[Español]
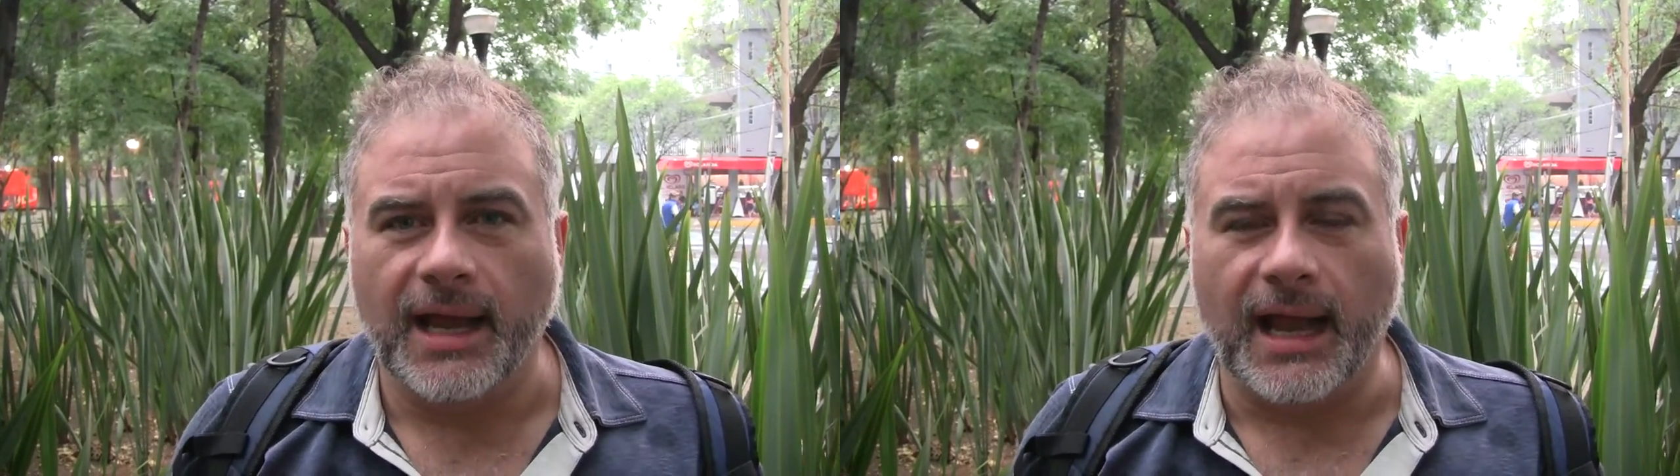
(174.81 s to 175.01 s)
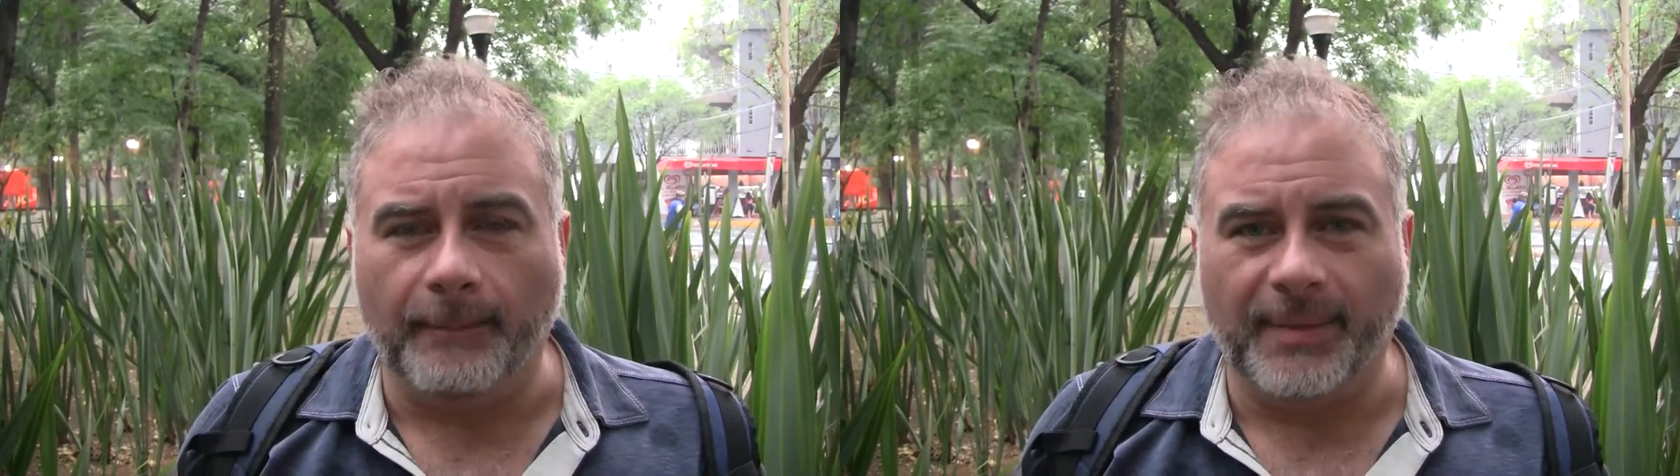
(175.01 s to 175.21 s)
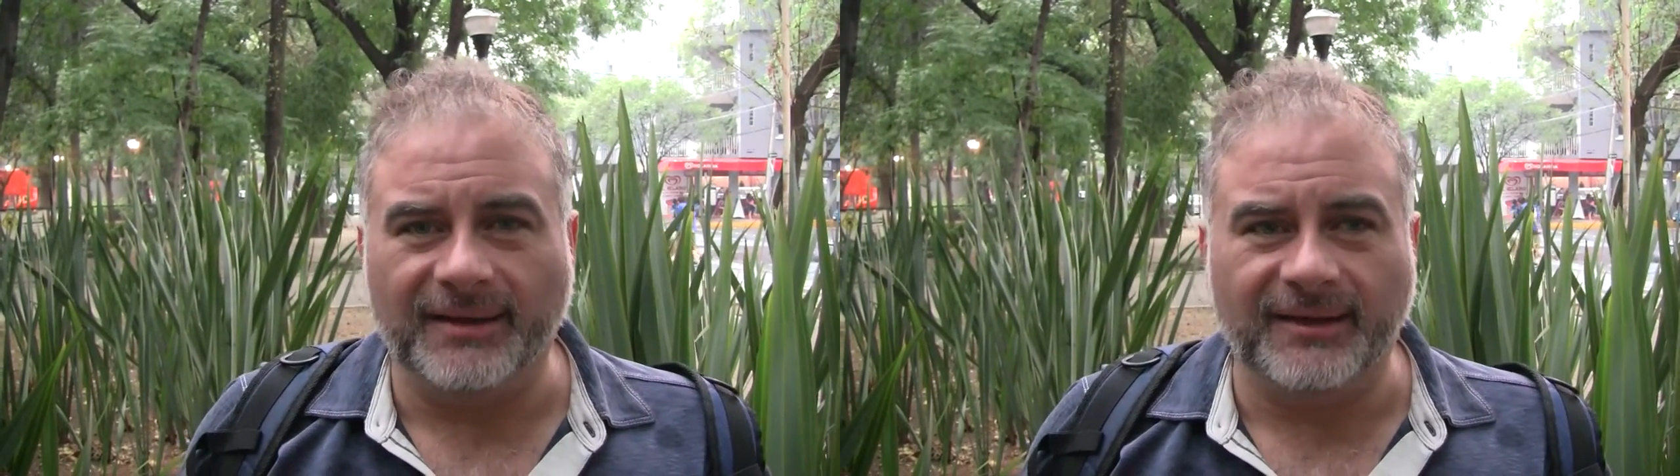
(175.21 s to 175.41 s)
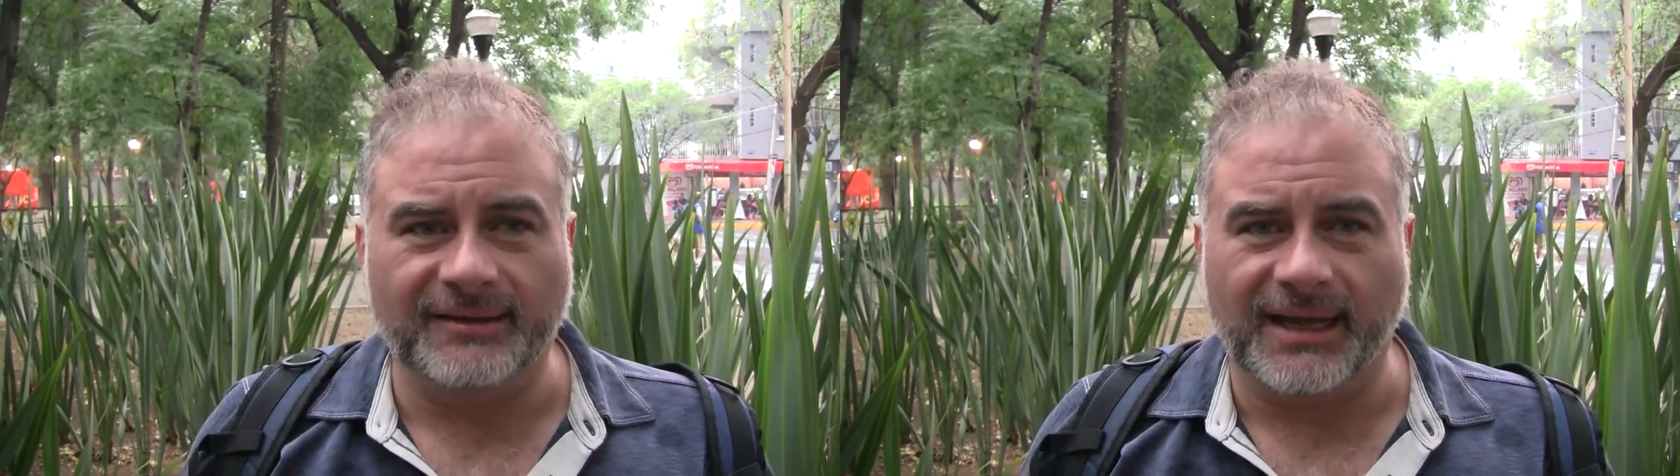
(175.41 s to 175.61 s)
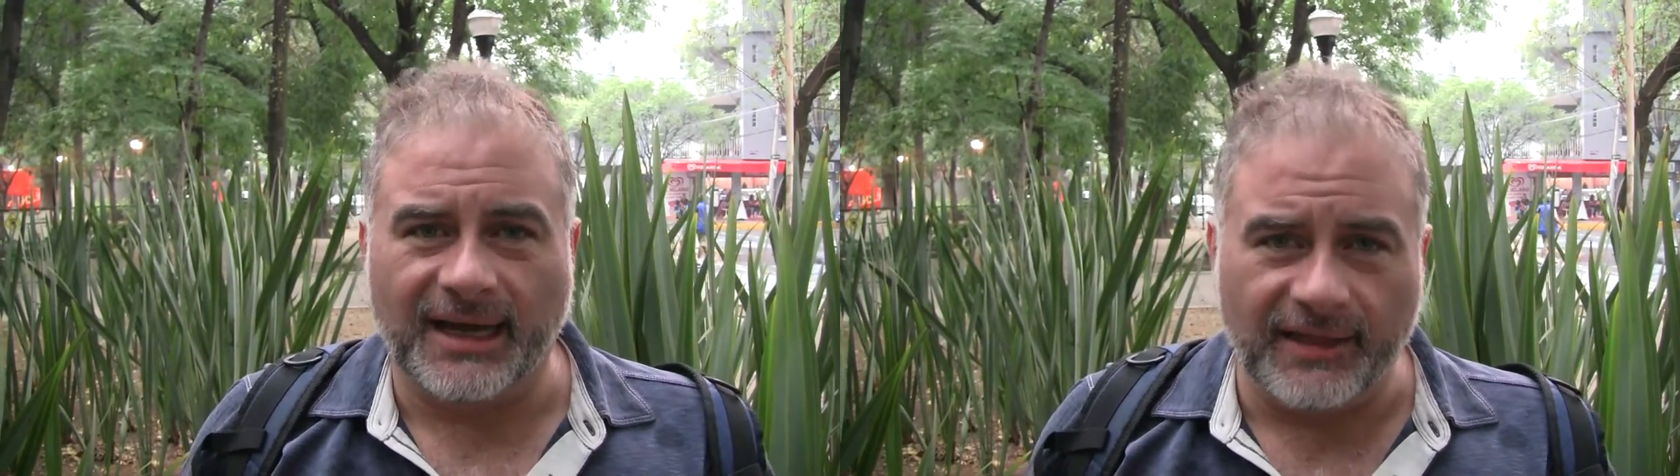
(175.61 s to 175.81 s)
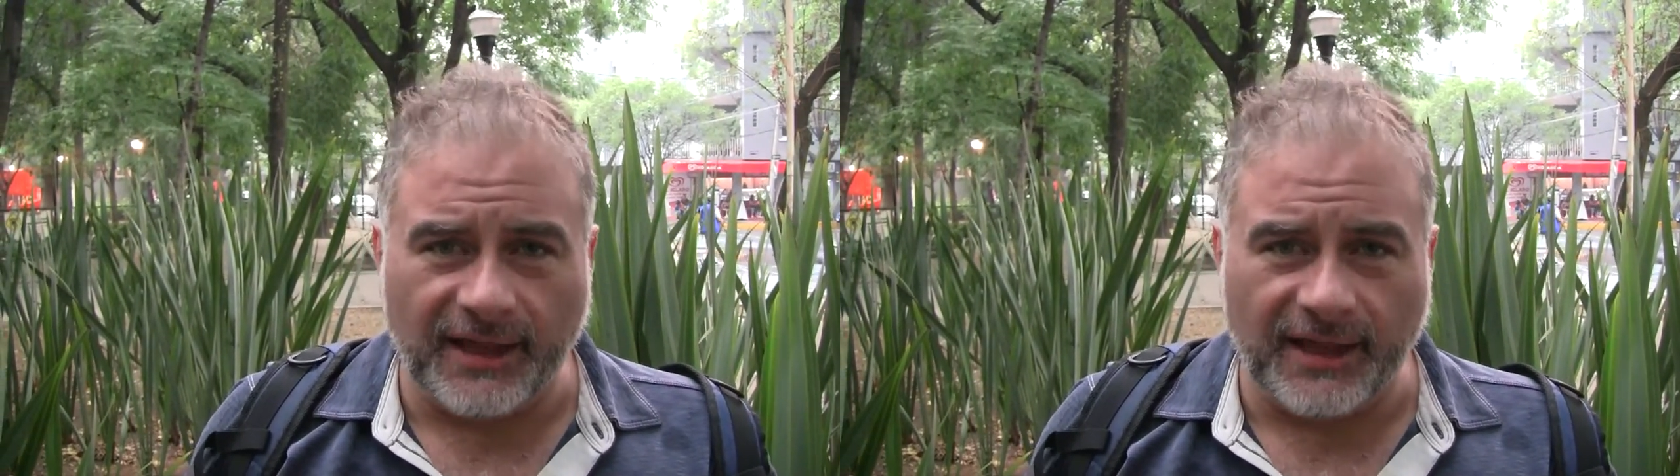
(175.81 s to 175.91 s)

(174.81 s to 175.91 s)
capaz de estarle